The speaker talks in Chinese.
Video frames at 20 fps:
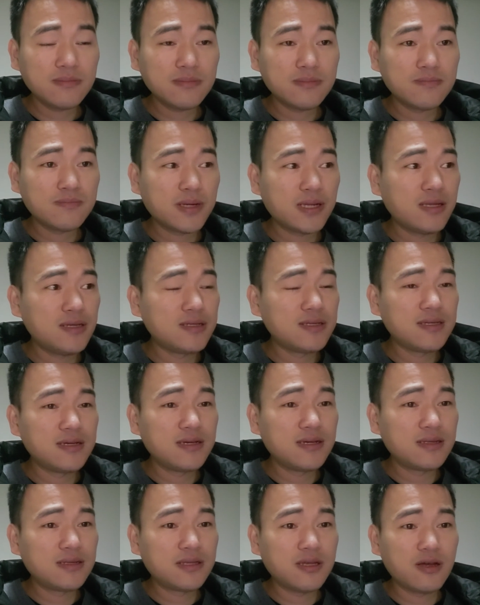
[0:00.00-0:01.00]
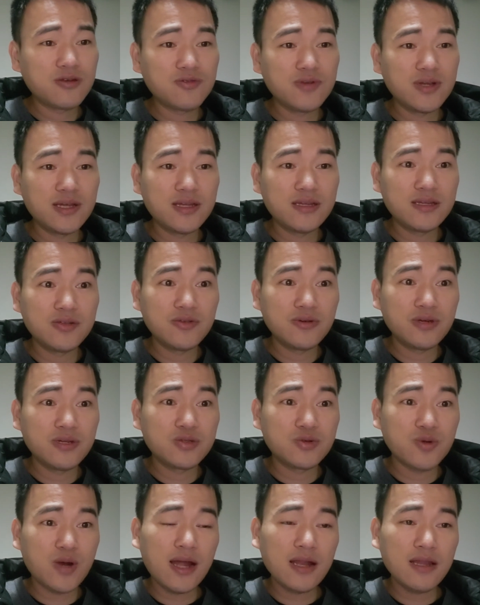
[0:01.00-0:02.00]
把那些跳出来的人都给
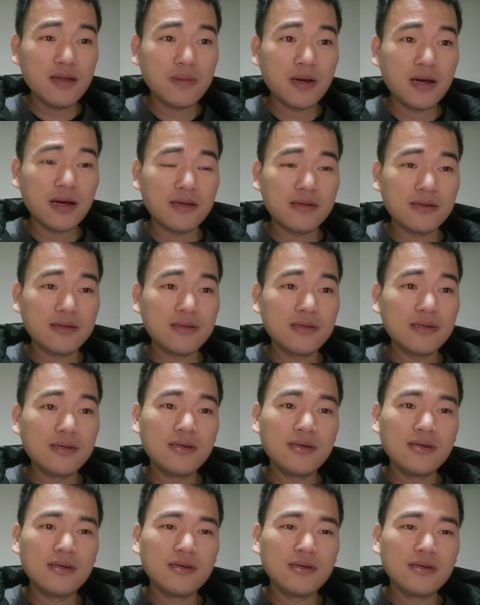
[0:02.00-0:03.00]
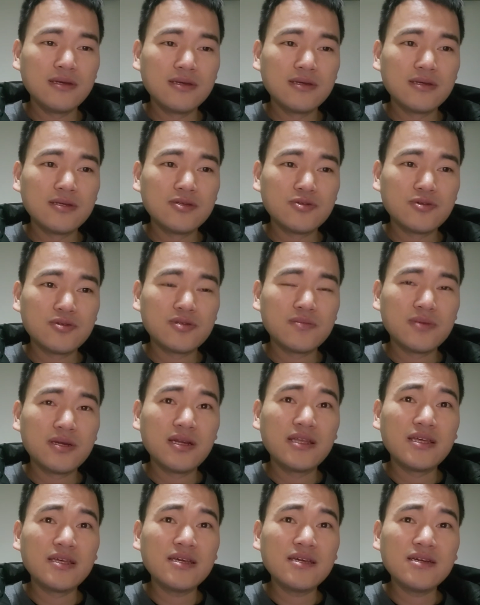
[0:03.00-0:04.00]
抓了嘛？说什么？
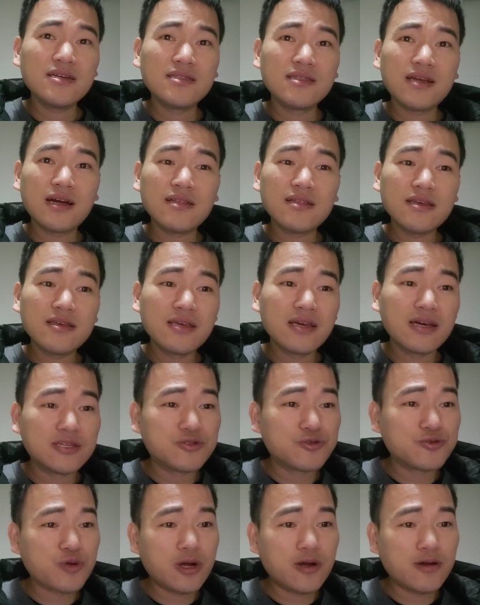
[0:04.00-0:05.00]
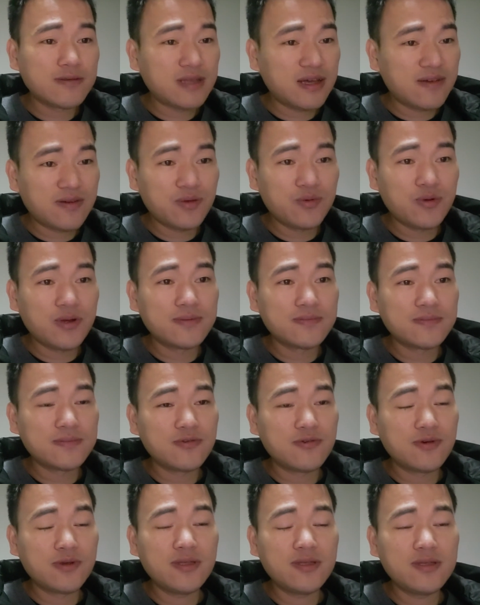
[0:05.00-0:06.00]
林肯当年也抓过大法官？
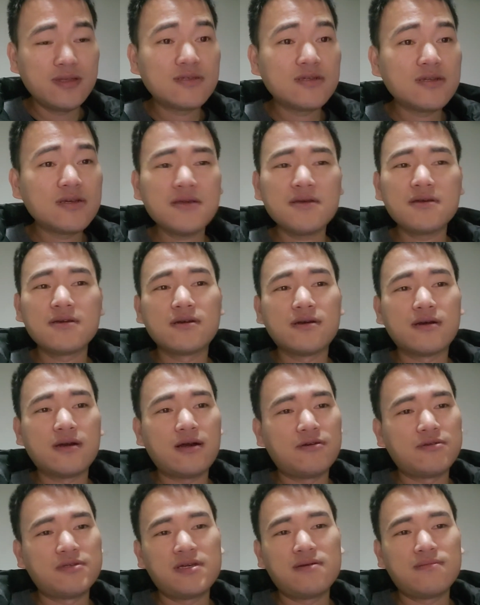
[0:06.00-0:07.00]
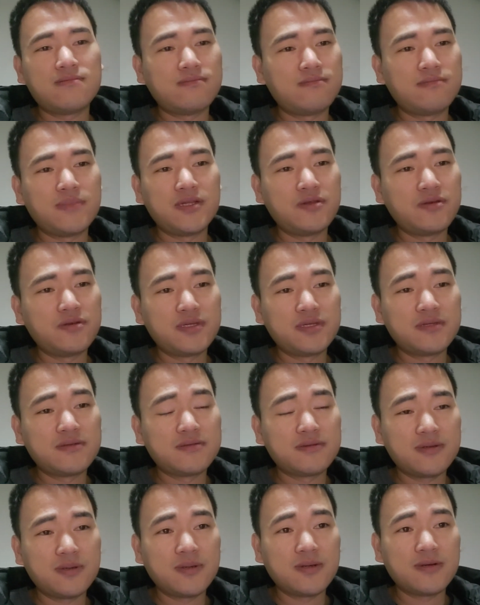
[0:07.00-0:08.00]
我一听这个好像没得劲，你
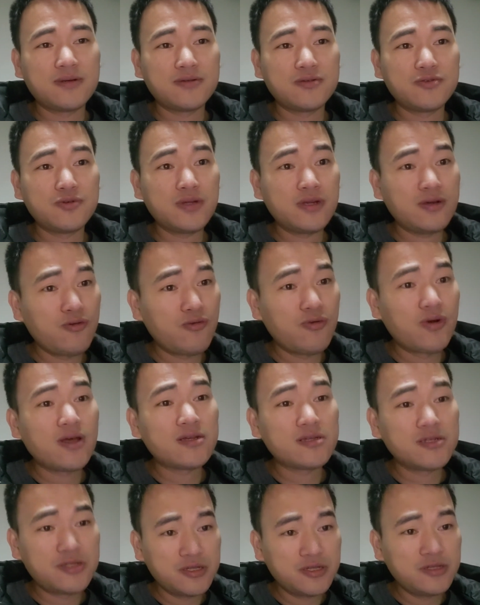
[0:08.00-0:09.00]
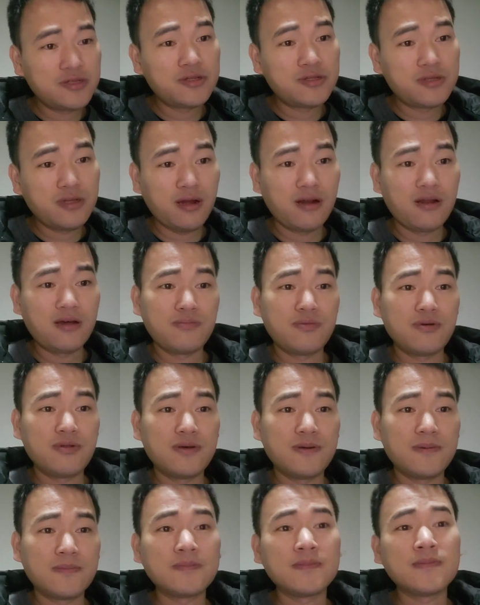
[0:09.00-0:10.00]
知道吧？虽然我也是持特朗普
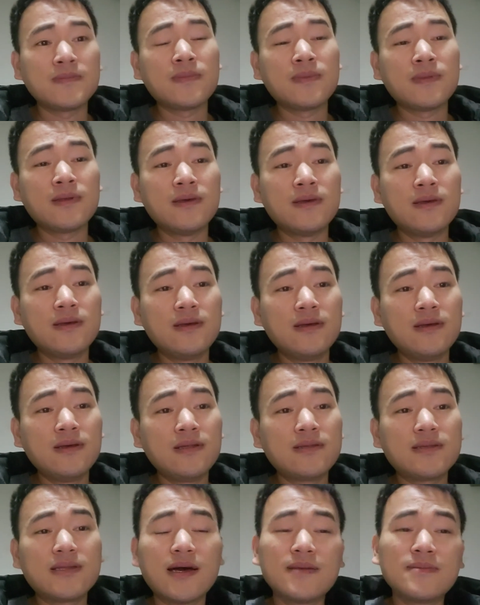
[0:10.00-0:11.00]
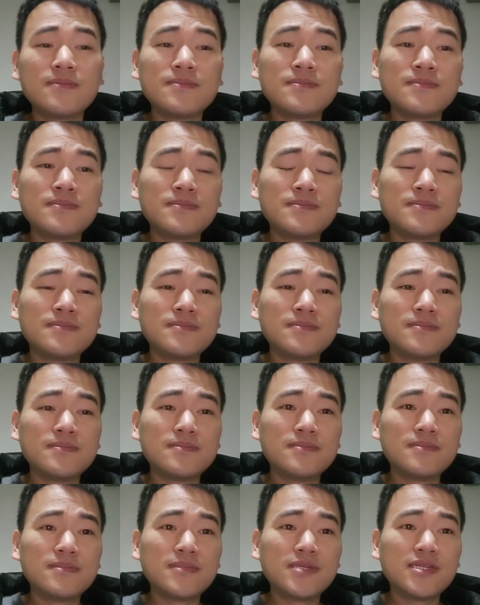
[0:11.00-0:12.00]
的，但
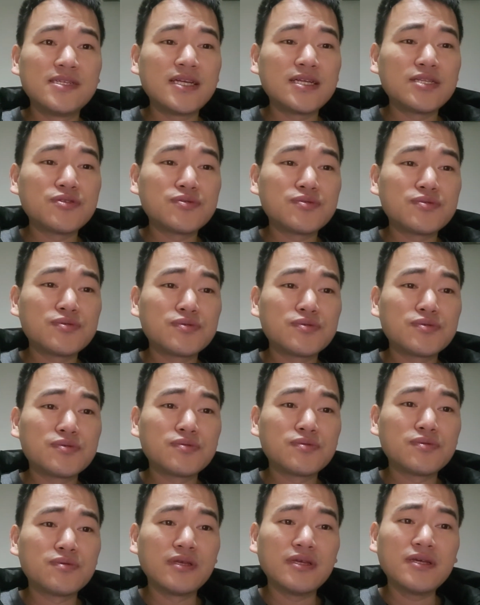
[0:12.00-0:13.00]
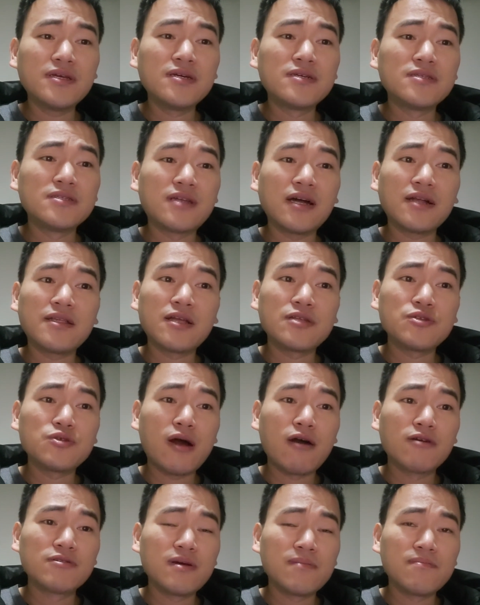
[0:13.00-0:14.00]
人家林肯当年
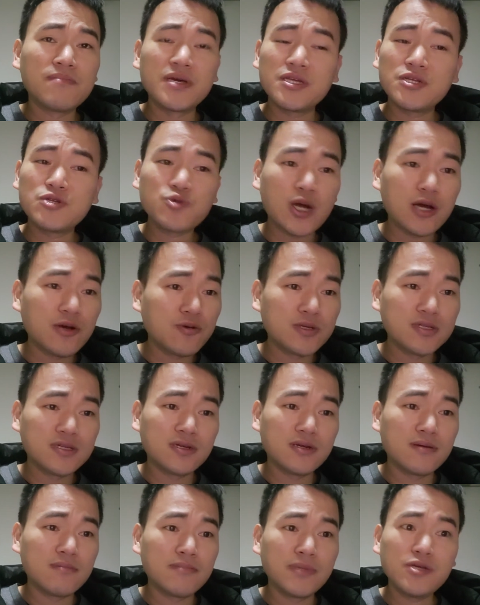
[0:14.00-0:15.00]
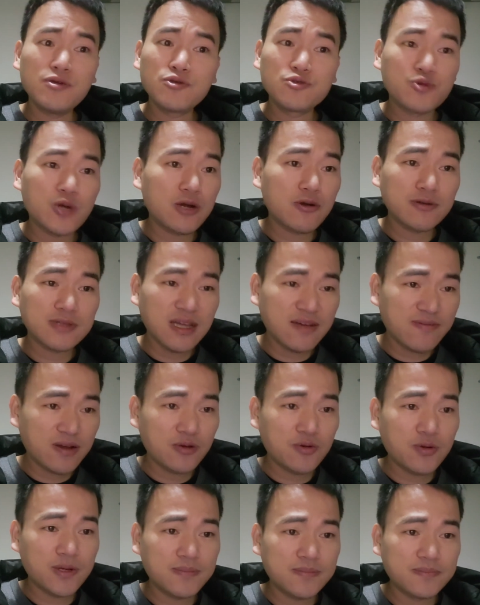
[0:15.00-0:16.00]
好像没抓过这个，没有抓过大法
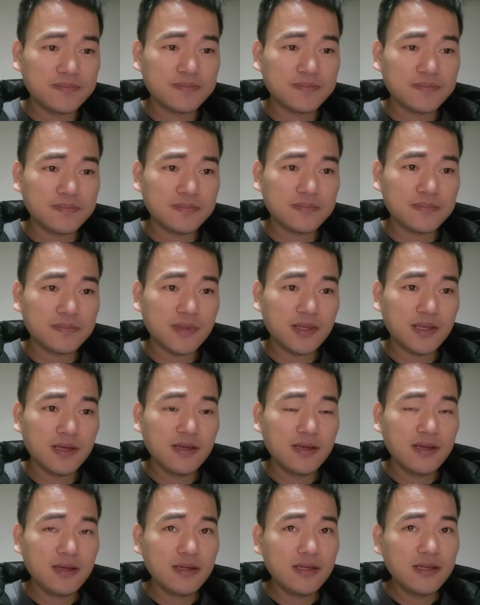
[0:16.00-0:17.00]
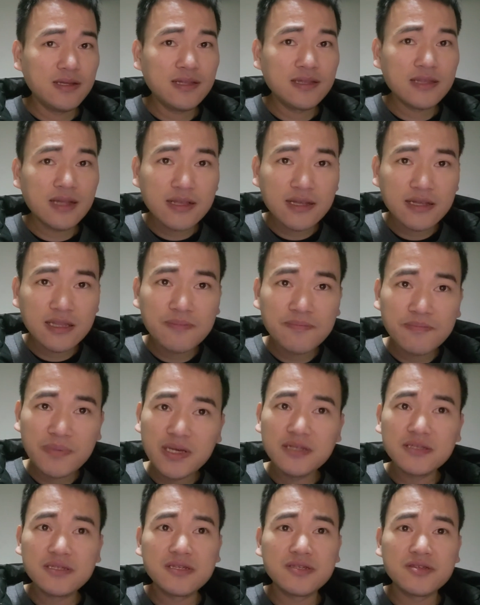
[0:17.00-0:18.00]
官。林肯当年的
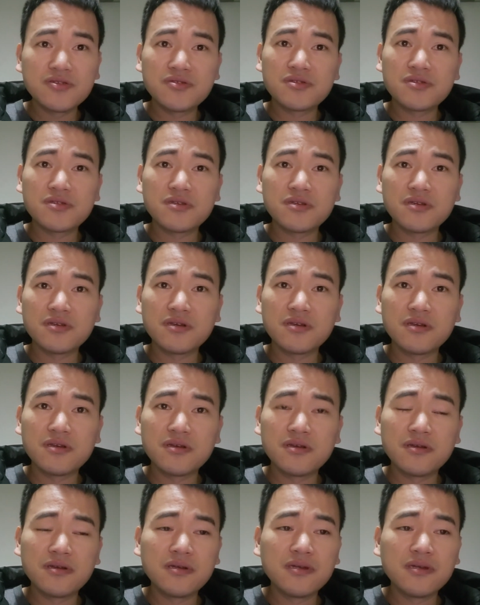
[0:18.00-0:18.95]
背景就是，